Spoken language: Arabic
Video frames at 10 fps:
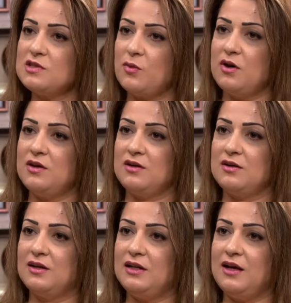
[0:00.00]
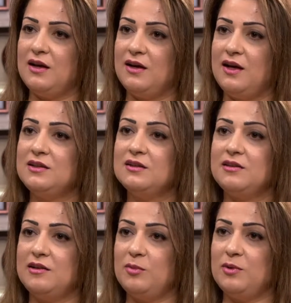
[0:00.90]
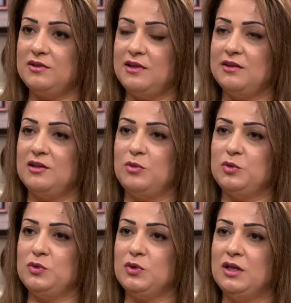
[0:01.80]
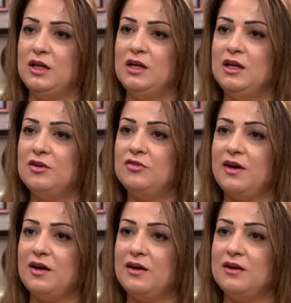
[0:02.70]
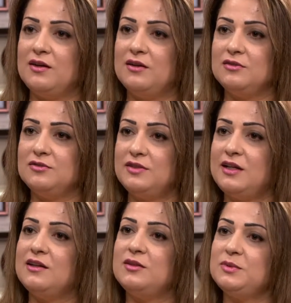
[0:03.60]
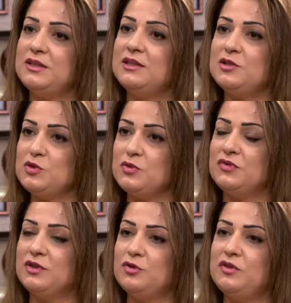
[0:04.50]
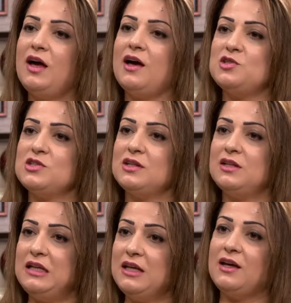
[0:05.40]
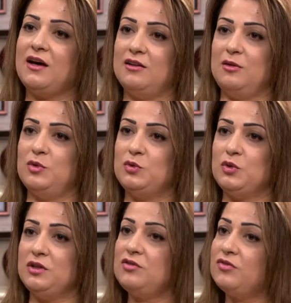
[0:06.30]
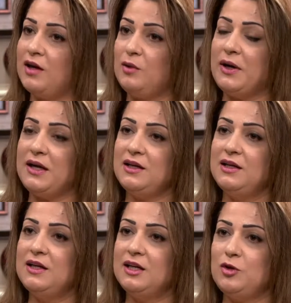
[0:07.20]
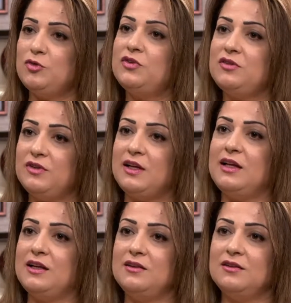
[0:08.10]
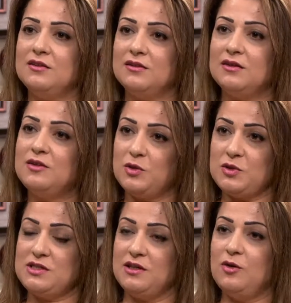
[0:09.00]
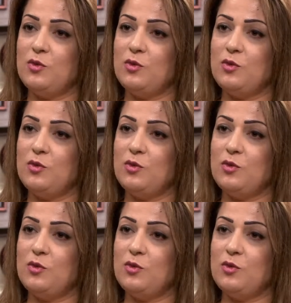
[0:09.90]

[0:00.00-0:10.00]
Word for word: ظواهر لإحدى الطالبات لهذا الموضوع مم. ففعلا بدينا نشوف انه في حاجه نحكي على هذا الموضوع نرفع الوعي انه في فعلا انوركسيا